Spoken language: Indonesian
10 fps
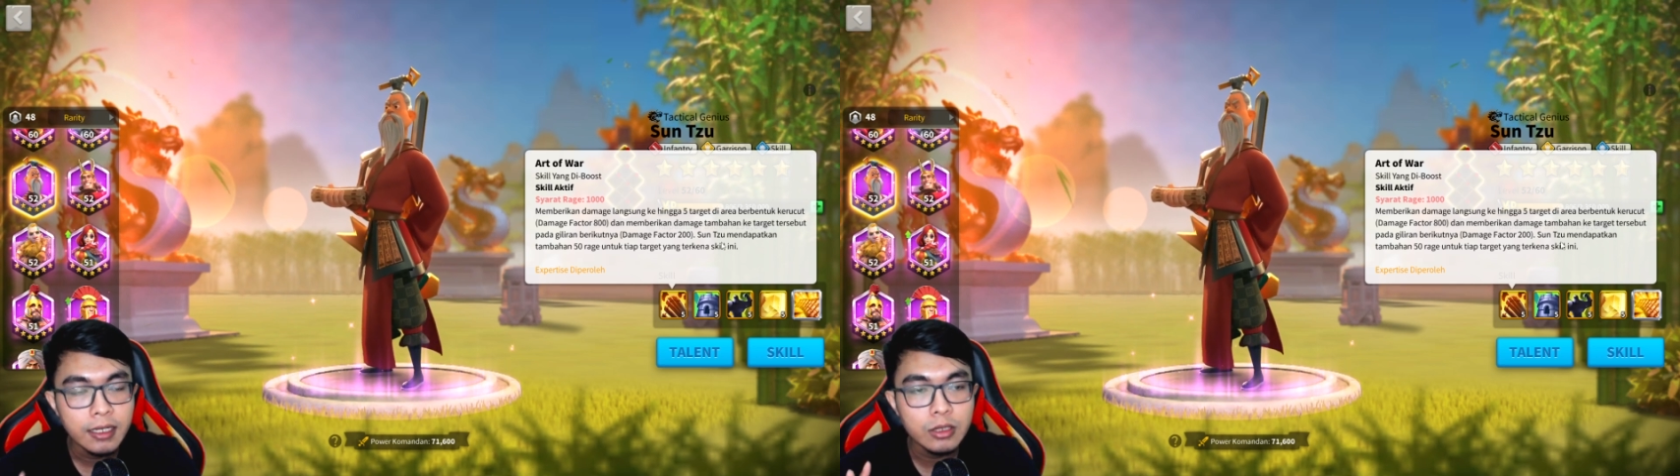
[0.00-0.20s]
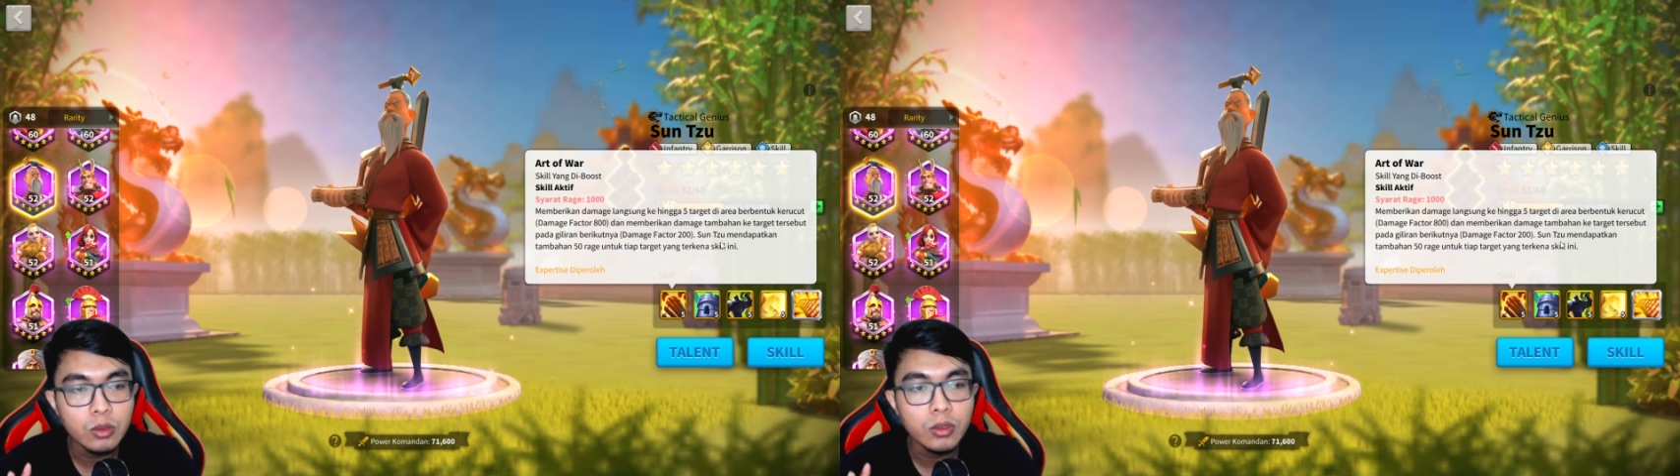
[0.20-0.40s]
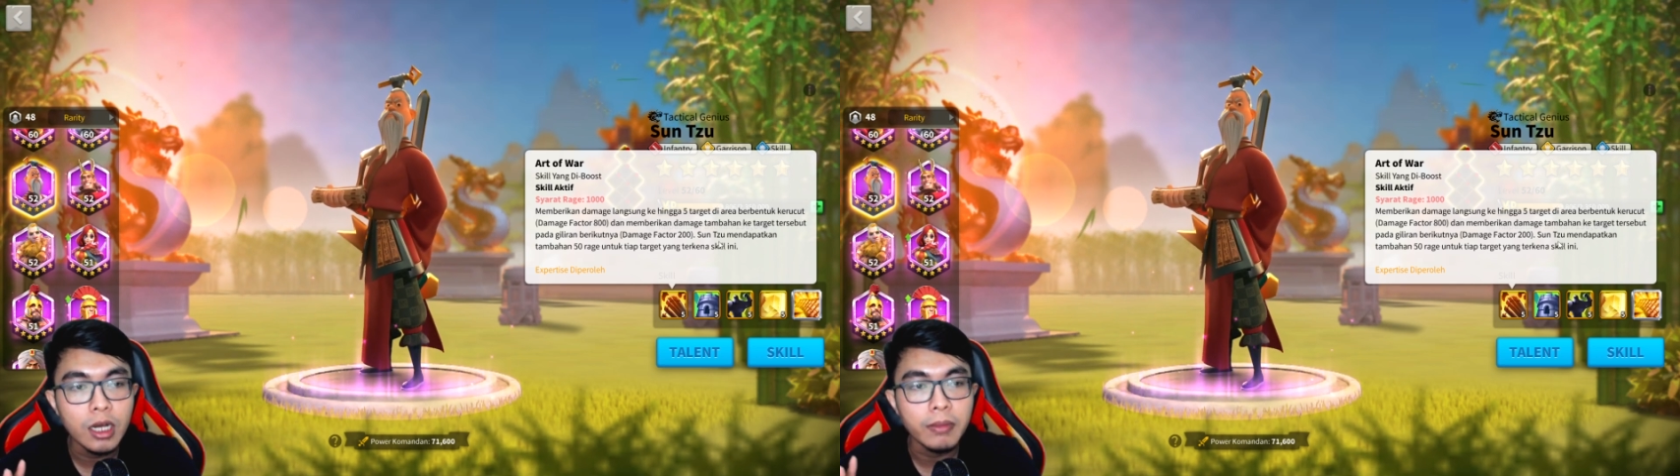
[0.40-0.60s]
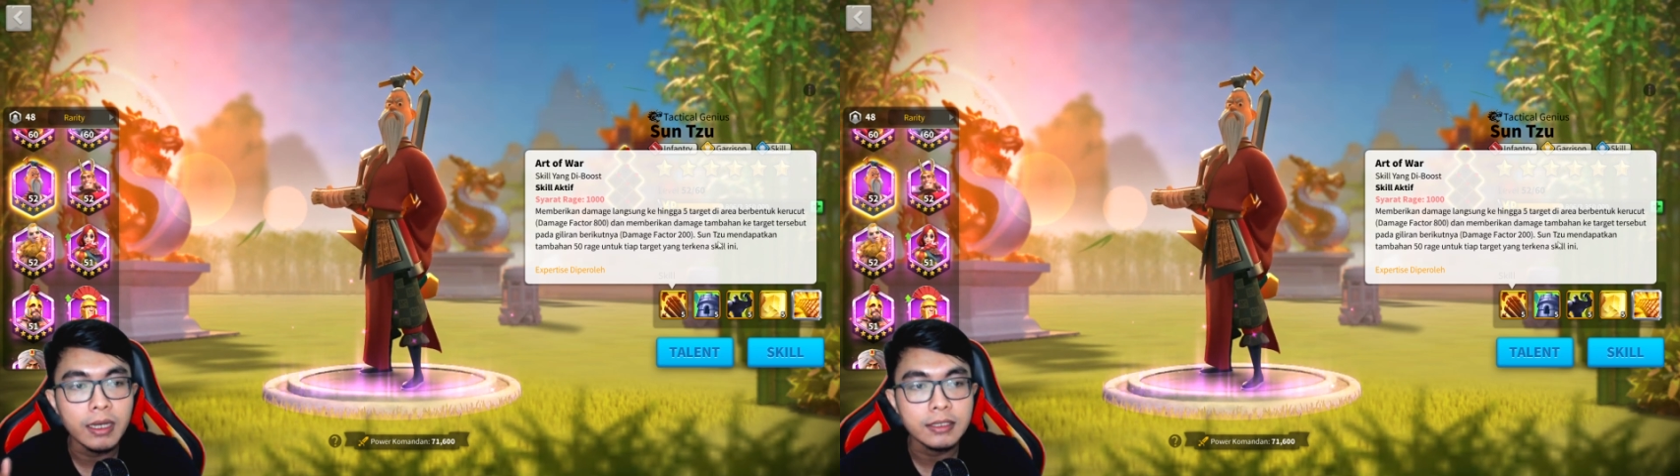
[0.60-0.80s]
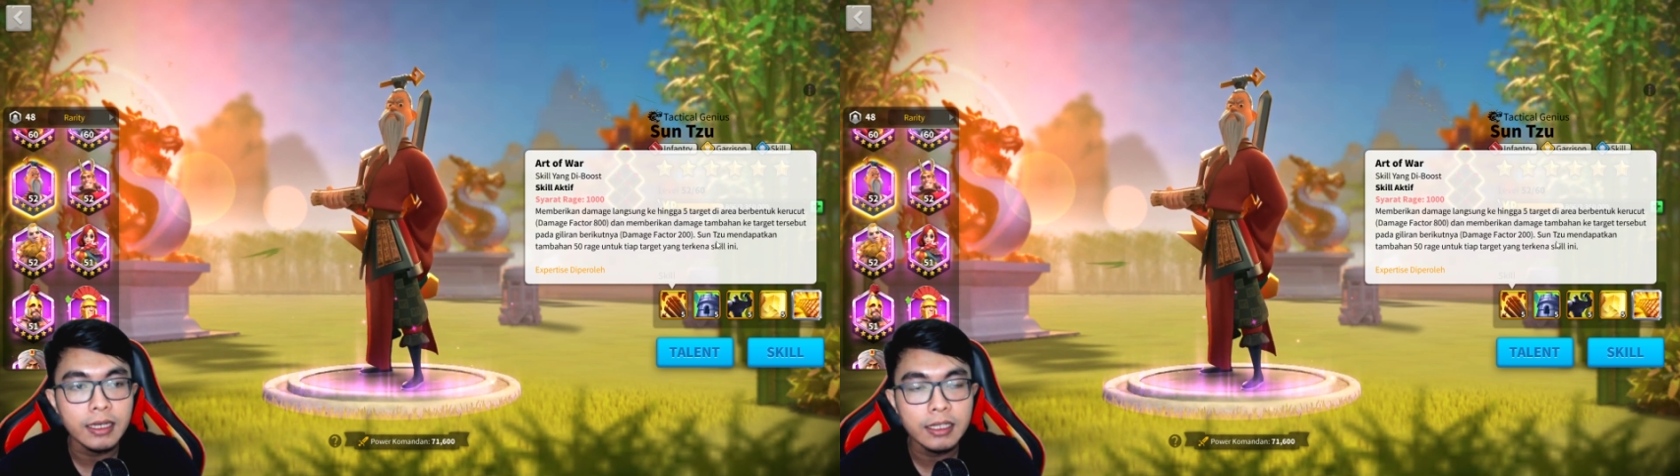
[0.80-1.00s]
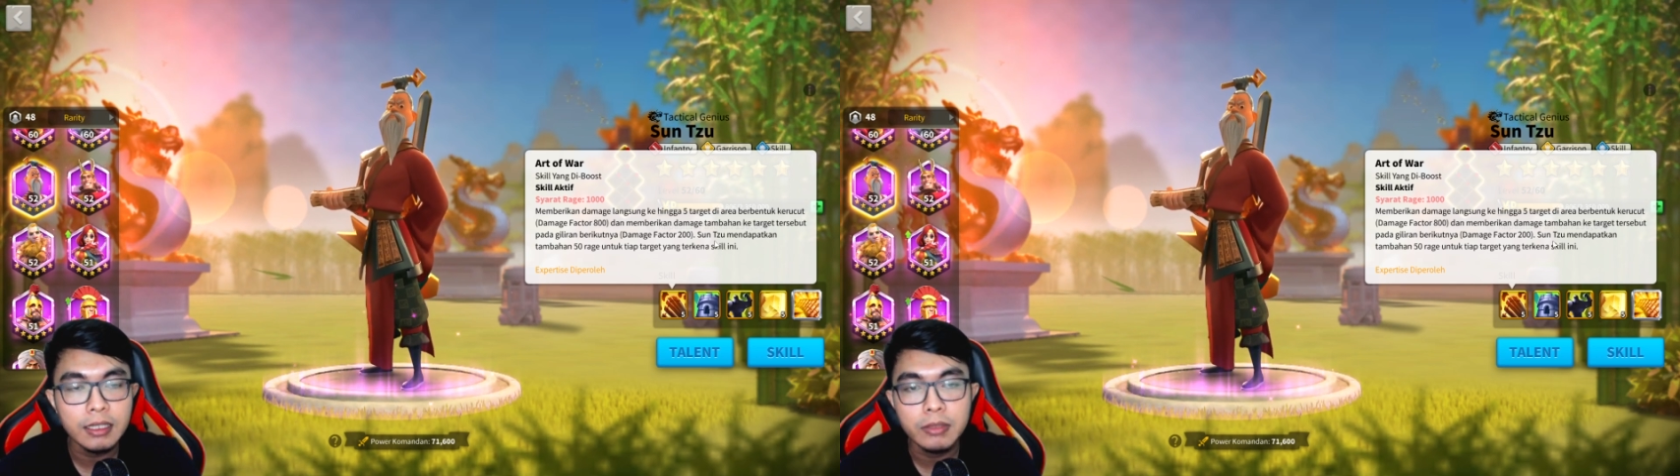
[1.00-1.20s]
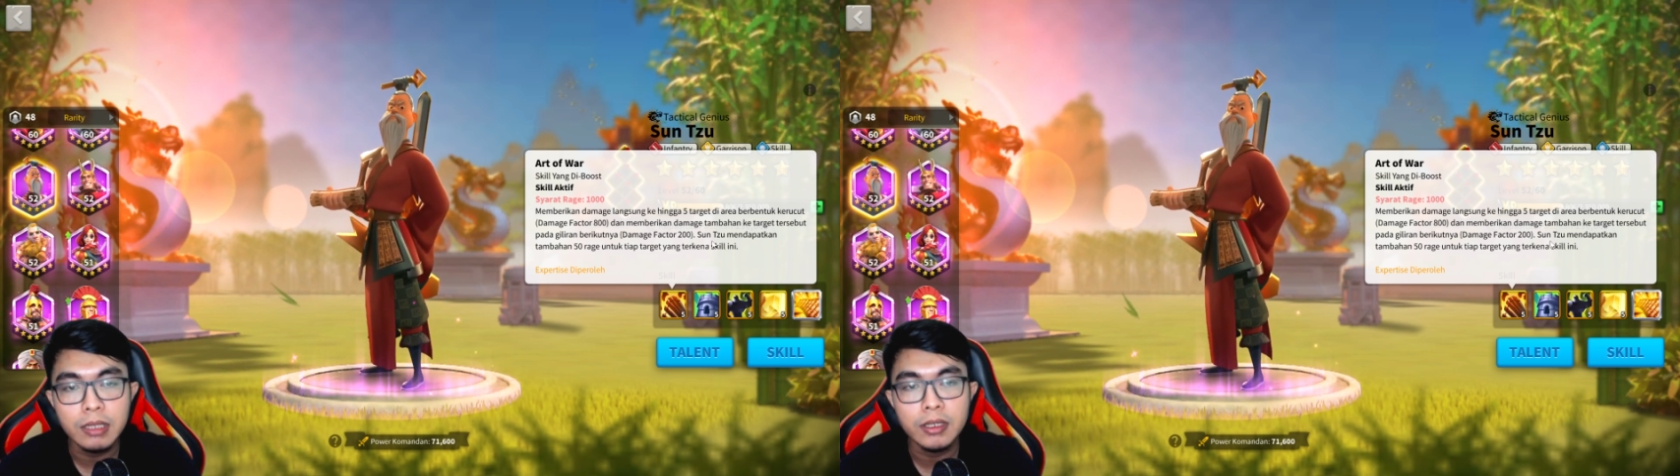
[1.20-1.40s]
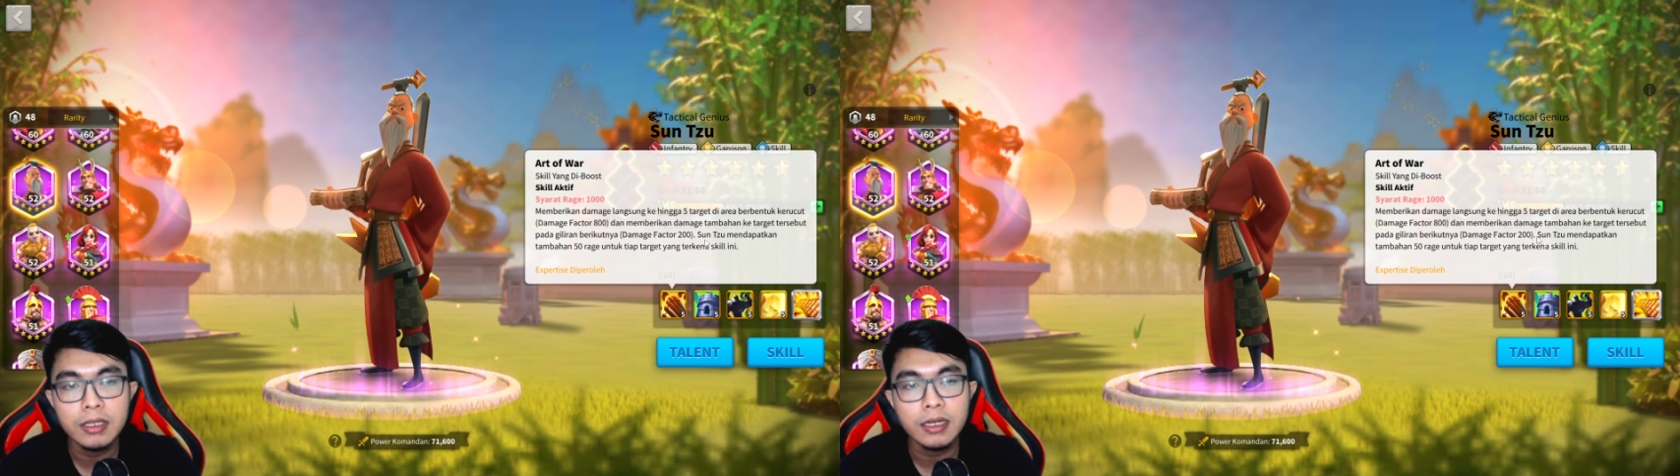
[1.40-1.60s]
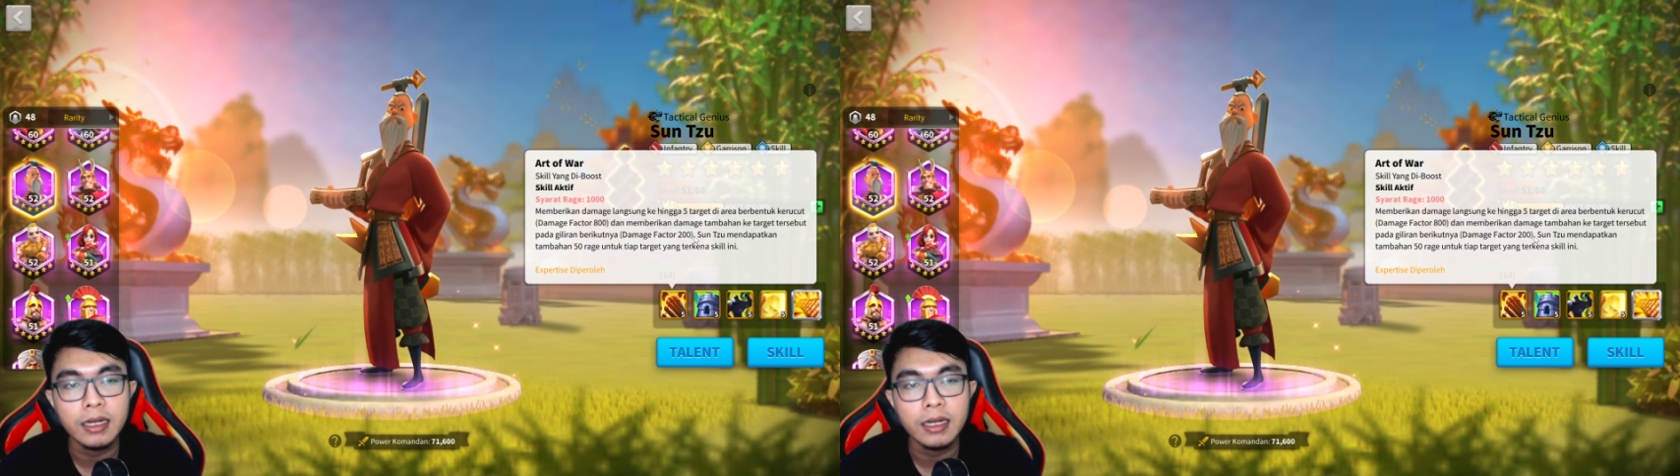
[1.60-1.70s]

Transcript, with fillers: itu nggak masalah teman-teman